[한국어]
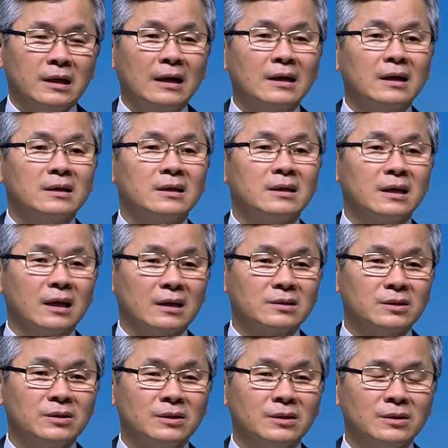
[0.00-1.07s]

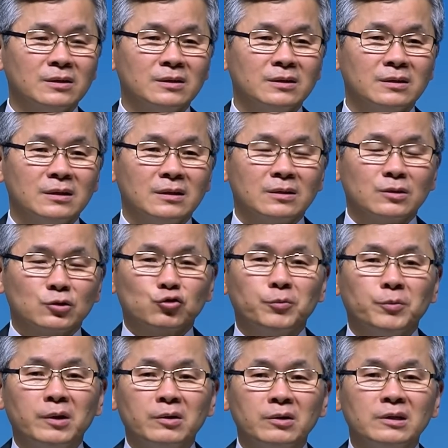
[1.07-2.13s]
하나님께서 그
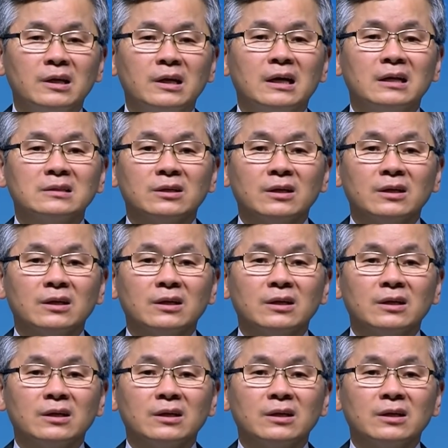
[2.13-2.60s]
수명을 네가